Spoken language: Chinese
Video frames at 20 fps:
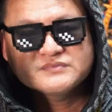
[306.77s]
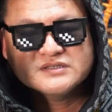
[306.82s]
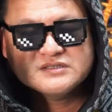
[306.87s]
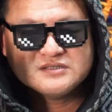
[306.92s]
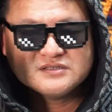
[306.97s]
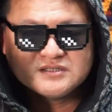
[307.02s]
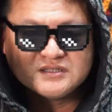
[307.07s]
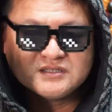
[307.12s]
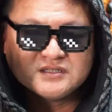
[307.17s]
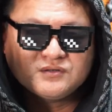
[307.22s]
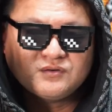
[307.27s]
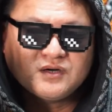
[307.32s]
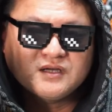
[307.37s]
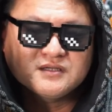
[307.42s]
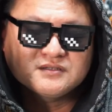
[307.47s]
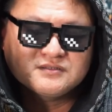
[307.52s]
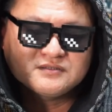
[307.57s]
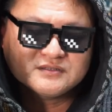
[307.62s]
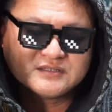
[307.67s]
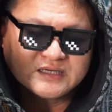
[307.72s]
这些的话
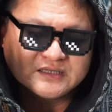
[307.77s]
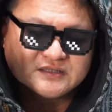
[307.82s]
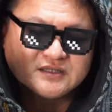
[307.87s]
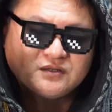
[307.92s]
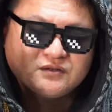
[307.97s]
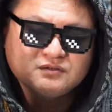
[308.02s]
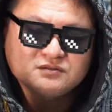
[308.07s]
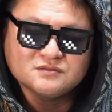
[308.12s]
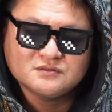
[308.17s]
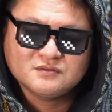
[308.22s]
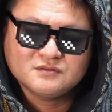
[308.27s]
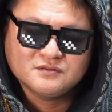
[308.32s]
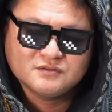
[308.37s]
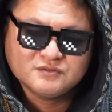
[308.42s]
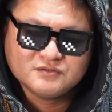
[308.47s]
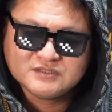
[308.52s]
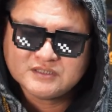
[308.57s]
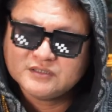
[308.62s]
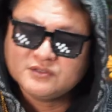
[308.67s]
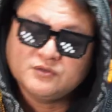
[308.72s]
呢，就是看到的时候，
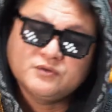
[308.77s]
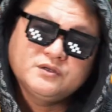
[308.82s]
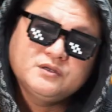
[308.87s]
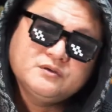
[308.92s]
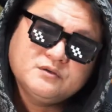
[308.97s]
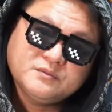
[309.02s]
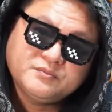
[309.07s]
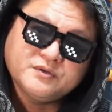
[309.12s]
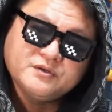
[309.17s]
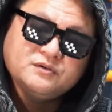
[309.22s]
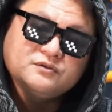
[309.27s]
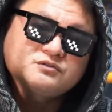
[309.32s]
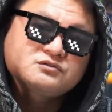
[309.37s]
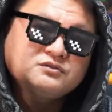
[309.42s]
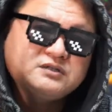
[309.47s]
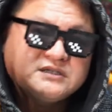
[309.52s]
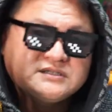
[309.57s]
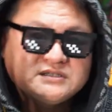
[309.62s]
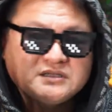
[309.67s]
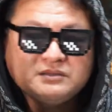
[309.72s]
像有一个朋友说
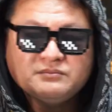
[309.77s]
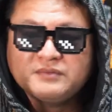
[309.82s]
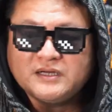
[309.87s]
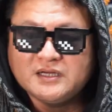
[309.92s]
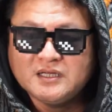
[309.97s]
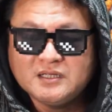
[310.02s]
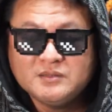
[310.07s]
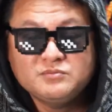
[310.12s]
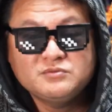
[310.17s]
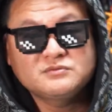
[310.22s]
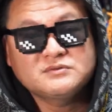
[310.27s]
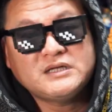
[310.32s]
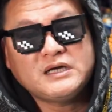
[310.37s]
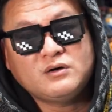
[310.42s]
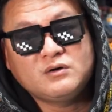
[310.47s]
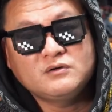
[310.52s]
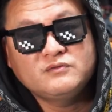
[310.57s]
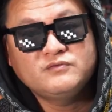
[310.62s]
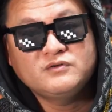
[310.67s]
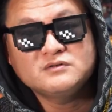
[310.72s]
他现在买了一部大
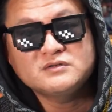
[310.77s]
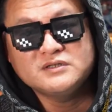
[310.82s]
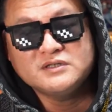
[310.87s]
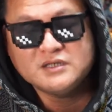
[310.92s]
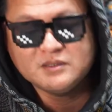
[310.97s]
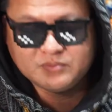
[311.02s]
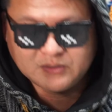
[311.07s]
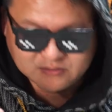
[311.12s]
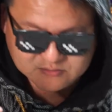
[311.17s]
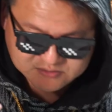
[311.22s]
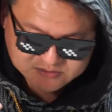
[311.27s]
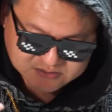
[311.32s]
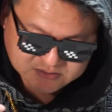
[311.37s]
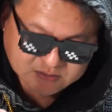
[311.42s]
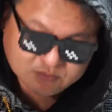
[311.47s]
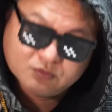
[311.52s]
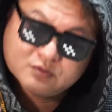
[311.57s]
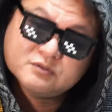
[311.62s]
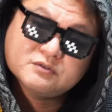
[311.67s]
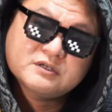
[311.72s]
黄蜂的一个跑车
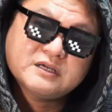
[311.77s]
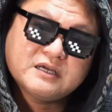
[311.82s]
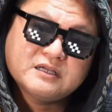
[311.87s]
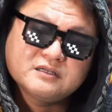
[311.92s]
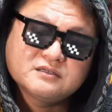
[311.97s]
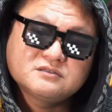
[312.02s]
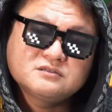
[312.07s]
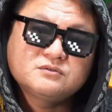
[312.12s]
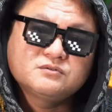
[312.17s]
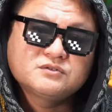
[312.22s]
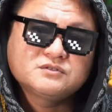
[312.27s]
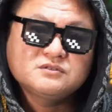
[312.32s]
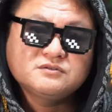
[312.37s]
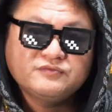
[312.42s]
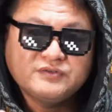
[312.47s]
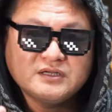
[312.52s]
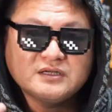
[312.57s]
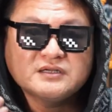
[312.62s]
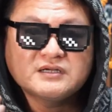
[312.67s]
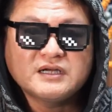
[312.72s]
啊，我就看了之后，我就
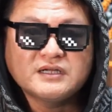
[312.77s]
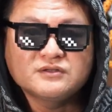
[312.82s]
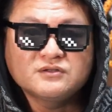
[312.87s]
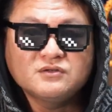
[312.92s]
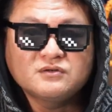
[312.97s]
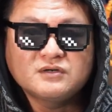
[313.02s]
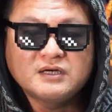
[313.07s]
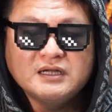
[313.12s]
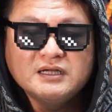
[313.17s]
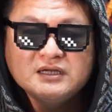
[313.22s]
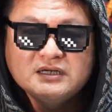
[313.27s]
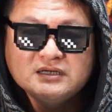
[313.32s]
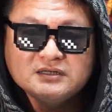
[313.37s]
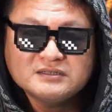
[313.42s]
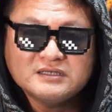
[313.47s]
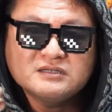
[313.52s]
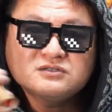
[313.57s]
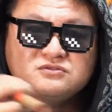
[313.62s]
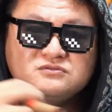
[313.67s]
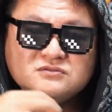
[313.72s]
非常感动啊。
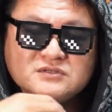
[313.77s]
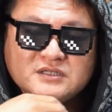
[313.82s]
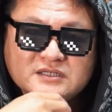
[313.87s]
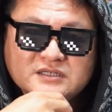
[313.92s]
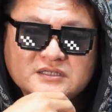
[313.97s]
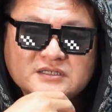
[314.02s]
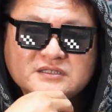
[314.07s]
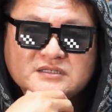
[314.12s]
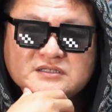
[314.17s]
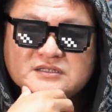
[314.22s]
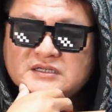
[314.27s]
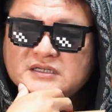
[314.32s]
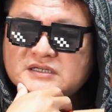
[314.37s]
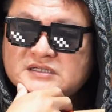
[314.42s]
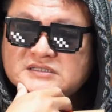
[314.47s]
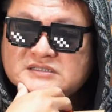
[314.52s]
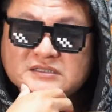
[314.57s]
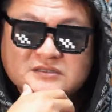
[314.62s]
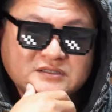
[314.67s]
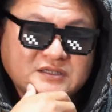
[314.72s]
当初的一个
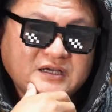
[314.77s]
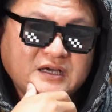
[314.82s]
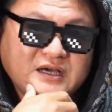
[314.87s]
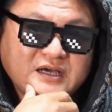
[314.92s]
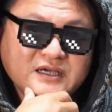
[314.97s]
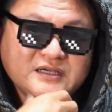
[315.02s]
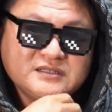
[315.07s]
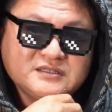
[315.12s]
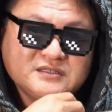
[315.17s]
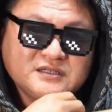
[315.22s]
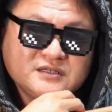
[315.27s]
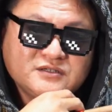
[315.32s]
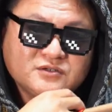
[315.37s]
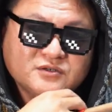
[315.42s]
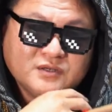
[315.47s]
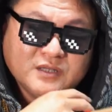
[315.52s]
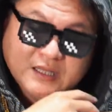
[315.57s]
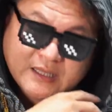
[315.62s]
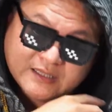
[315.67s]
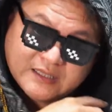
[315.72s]
小男孩，现在
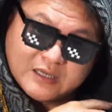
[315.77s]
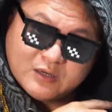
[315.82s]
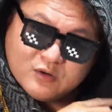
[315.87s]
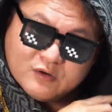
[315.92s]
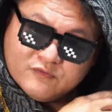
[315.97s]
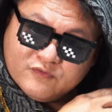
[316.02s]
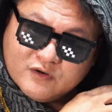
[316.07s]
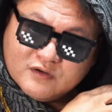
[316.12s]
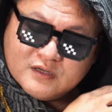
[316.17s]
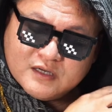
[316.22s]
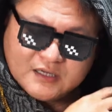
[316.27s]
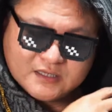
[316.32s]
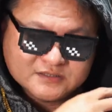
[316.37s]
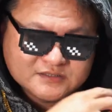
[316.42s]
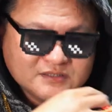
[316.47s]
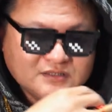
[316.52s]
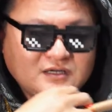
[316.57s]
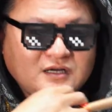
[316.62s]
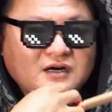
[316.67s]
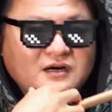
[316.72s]
有一台大黄蜂了啊，
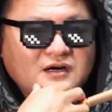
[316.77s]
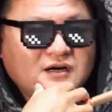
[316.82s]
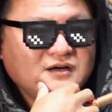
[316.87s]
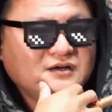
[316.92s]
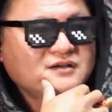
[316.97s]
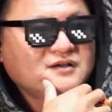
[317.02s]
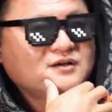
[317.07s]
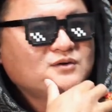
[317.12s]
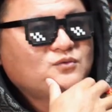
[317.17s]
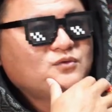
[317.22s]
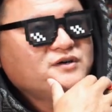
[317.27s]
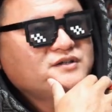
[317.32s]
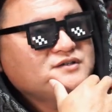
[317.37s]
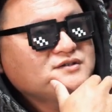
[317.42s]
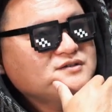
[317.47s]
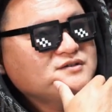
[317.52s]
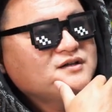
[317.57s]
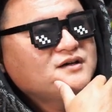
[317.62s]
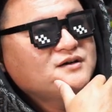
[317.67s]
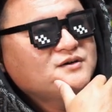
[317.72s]
真好啊。我已
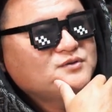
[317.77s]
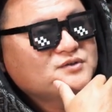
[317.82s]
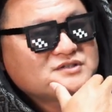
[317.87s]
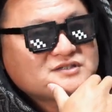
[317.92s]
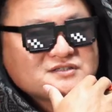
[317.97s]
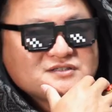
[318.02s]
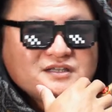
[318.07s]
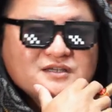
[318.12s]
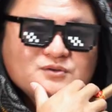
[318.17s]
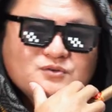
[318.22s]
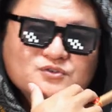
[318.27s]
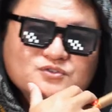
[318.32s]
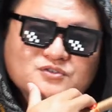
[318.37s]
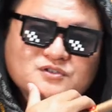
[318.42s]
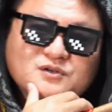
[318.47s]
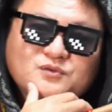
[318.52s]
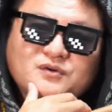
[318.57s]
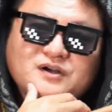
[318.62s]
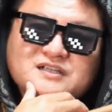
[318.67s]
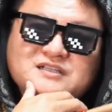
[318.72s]
经我十年过去
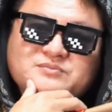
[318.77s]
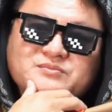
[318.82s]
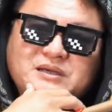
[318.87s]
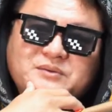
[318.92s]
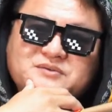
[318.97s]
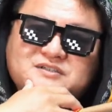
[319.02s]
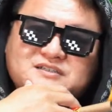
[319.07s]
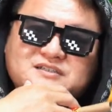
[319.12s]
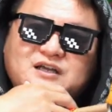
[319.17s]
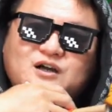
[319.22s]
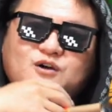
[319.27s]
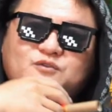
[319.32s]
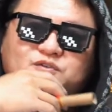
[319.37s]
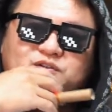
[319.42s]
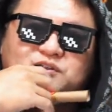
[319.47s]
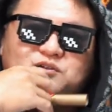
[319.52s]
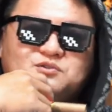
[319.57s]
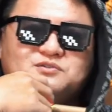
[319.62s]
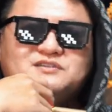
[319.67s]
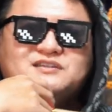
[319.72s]
了，我还是买不起大黄
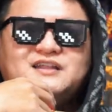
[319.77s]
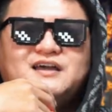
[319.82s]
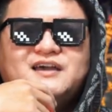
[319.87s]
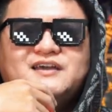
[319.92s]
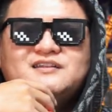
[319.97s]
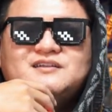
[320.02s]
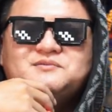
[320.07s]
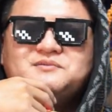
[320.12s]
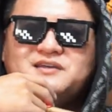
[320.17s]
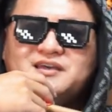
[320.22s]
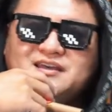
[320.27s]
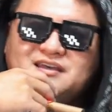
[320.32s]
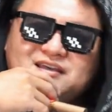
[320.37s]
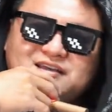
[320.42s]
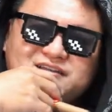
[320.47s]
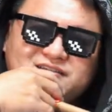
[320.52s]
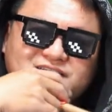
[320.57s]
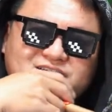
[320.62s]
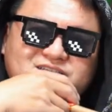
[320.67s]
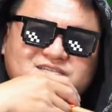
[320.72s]
蜂的轮胎，对不对？
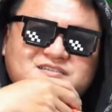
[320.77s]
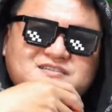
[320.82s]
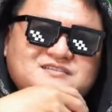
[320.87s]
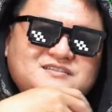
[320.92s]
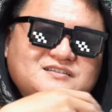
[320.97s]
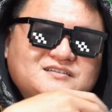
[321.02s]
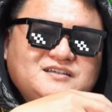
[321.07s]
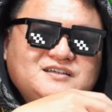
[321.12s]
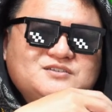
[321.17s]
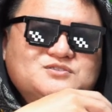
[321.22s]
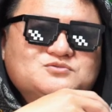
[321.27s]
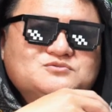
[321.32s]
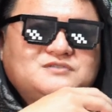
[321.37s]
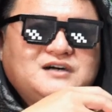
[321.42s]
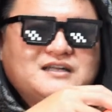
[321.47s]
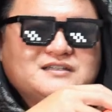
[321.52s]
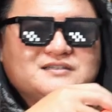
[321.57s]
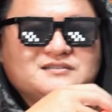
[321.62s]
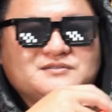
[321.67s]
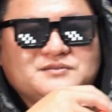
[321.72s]
人生胜利组
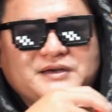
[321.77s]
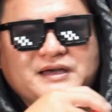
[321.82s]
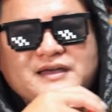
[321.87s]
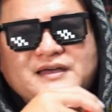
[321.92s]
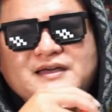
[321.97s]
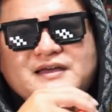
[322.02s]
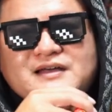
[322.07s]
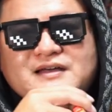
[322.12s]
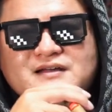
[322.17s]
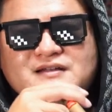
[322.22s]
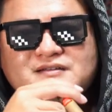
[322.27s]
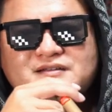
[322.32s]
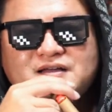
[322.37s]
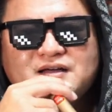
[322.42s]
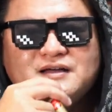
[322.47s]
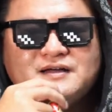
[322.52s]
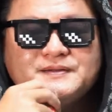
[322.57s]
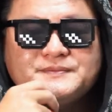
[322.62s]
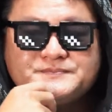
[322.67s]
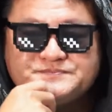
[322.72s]
啊，对不对？
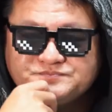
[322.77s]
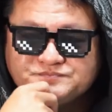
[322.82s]
那。